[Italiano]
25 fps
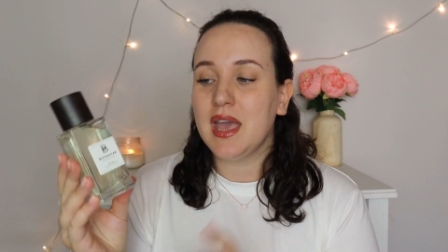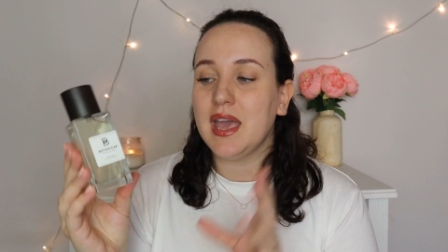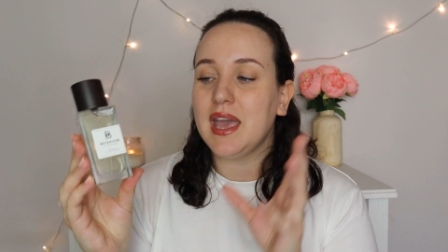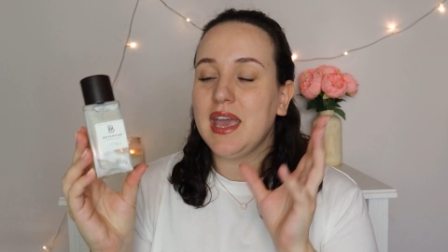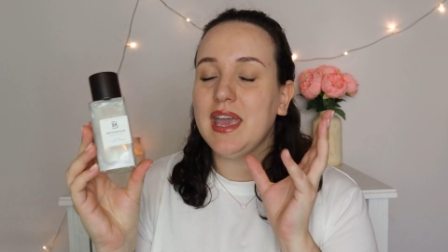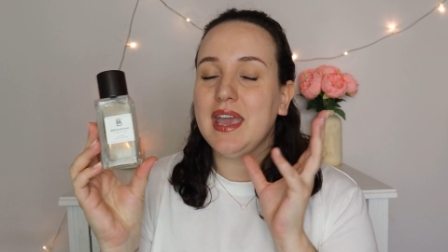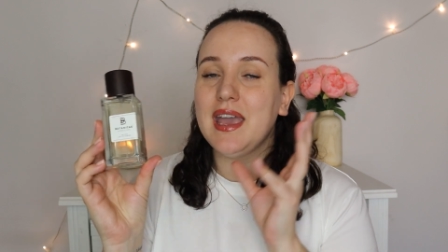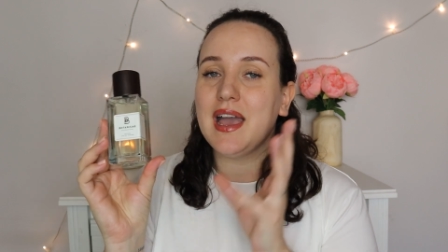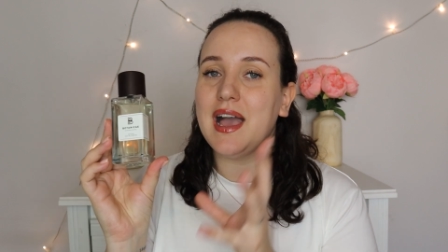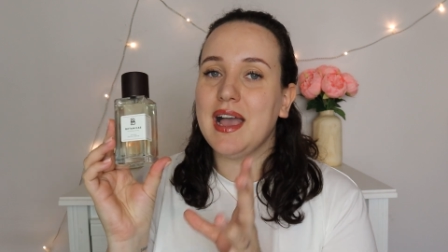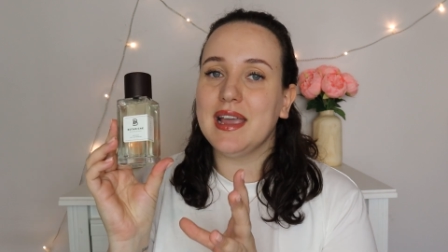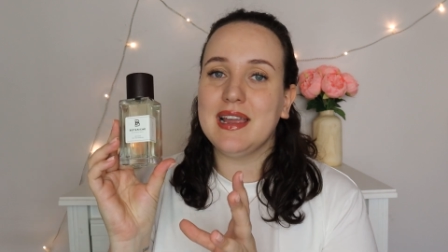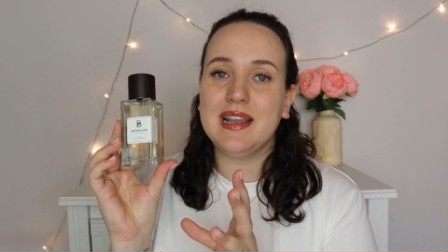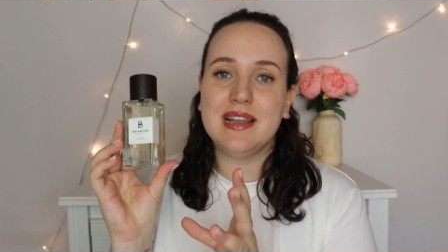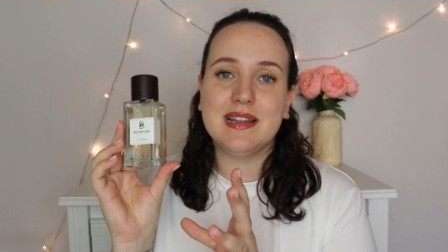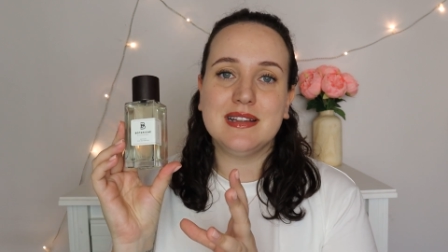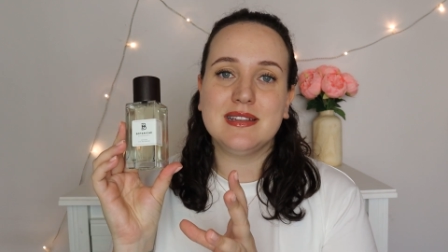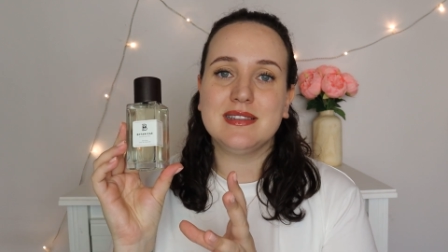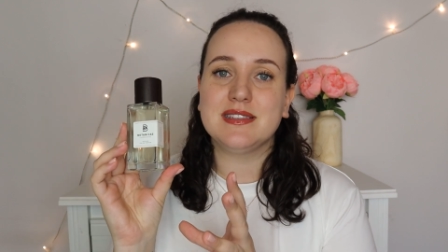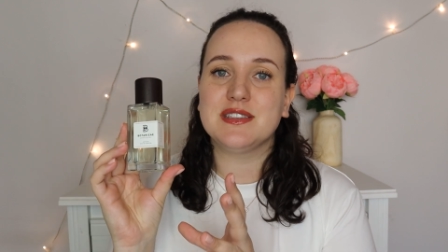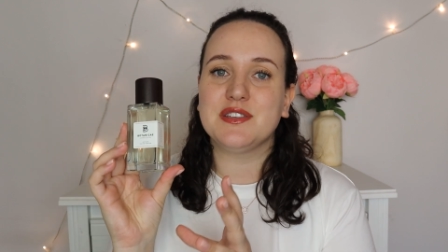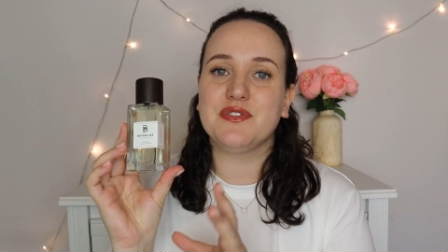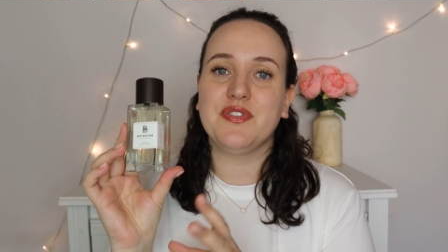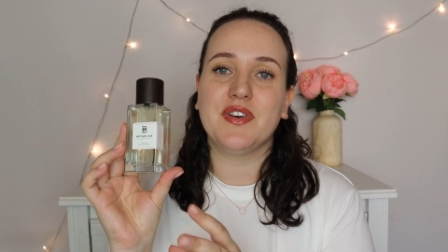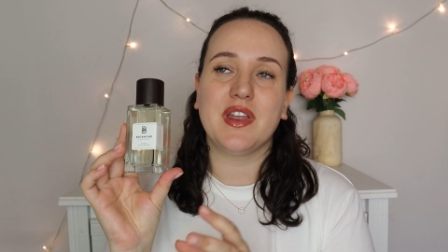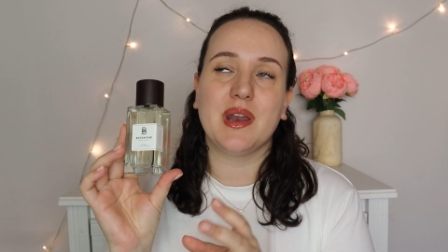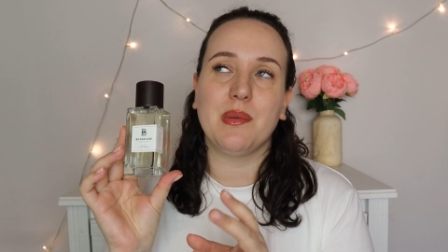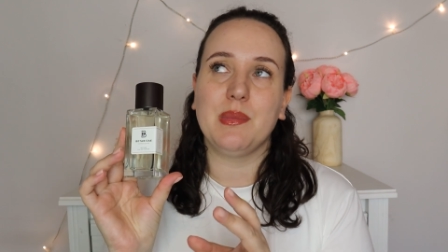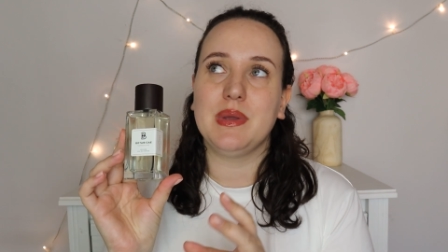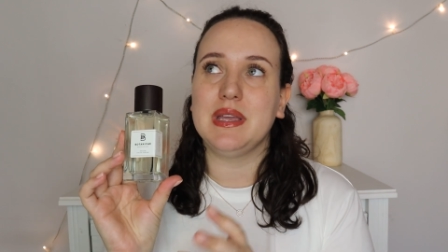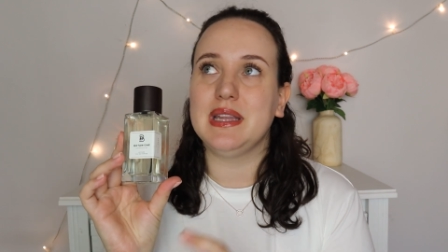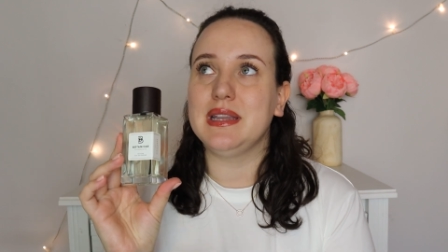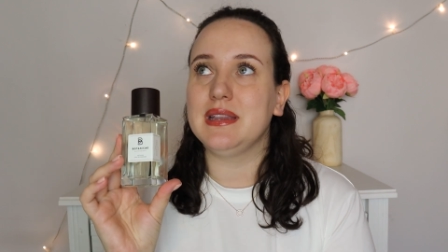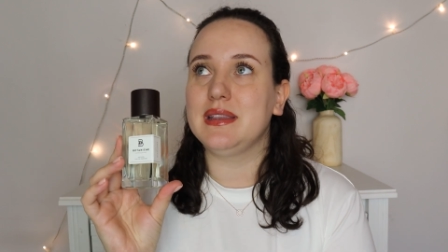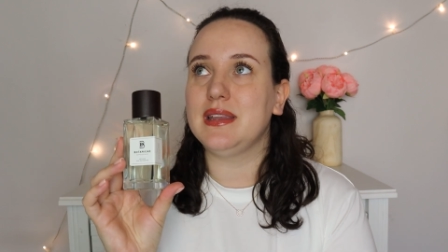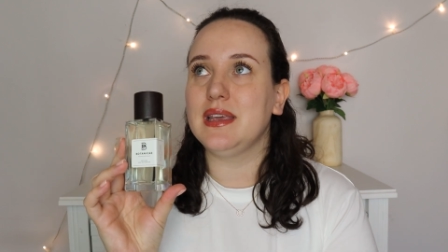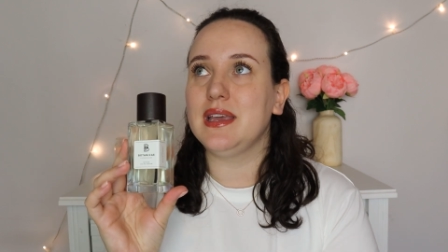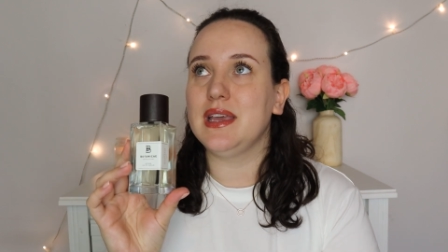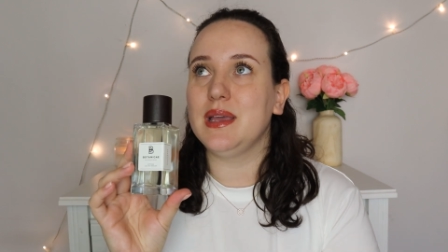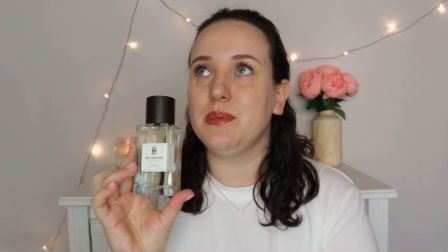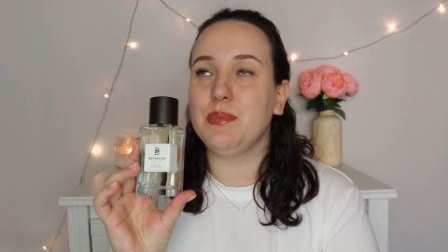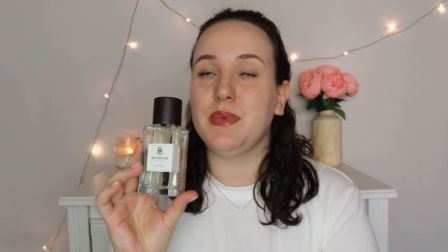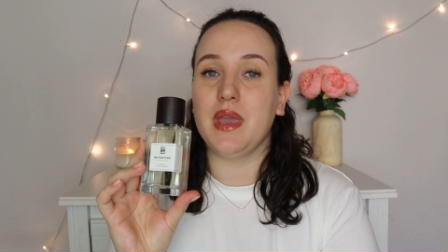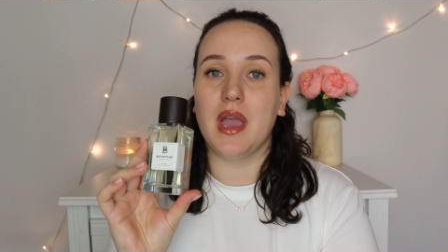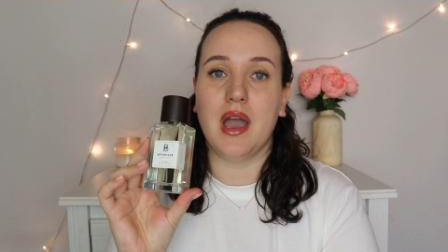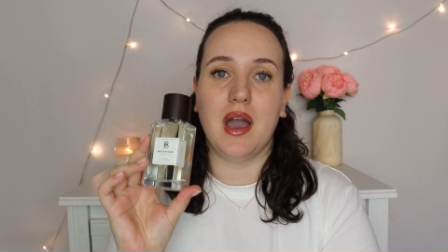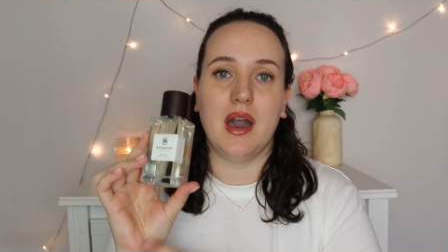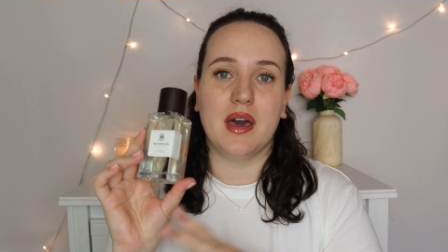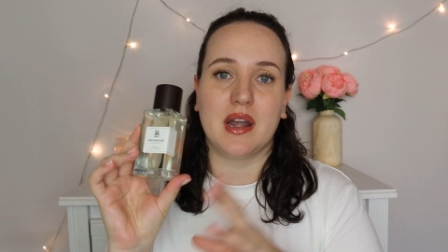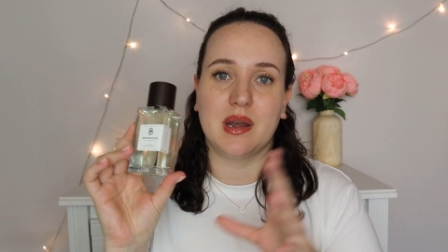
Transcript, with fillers: E Highlands veramente mi ha